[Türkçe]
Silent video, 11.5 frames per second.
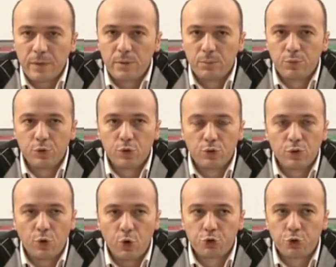bu
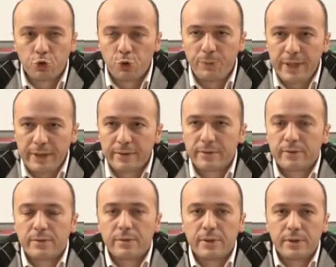otonomi
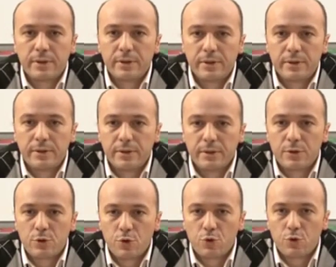
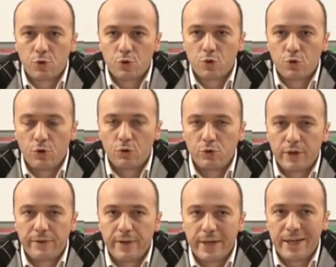söz konusu
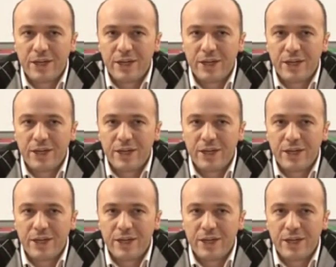olduğunda veya